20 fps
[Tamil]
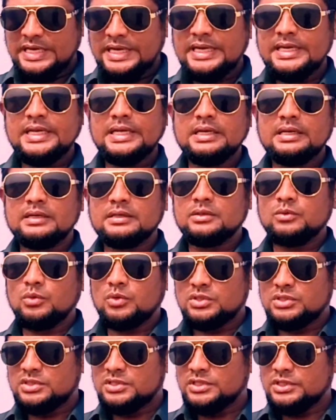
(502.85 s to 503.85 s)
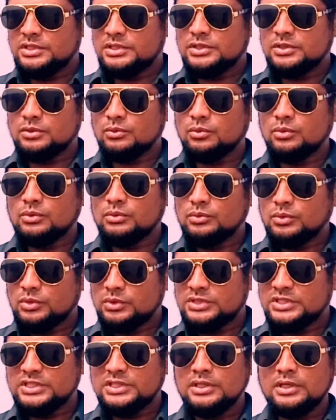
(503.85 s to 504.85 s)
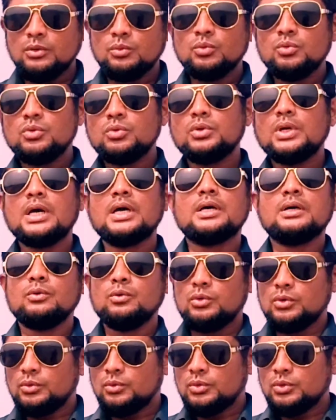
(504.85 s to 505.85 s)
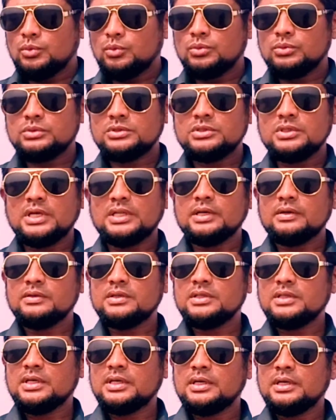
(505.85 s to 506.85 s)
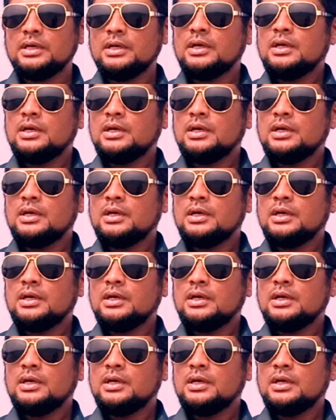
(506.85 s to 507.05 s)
ஏரியிலிருந்து ஒரு சிற்று ஒரு சின்ன ஊரா ஒரு ஒரு அதாவது இந்த